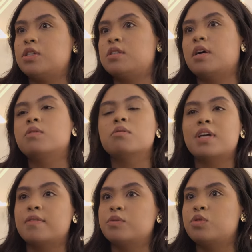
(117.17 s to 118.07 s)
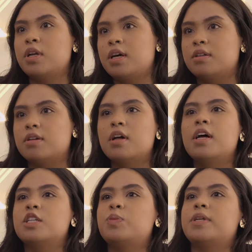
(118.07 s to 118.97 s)
gestão, não está funcionando.
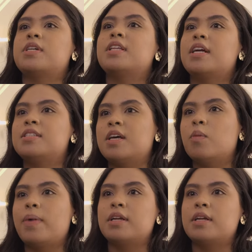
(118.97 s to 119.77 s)
A gente precisa trazer um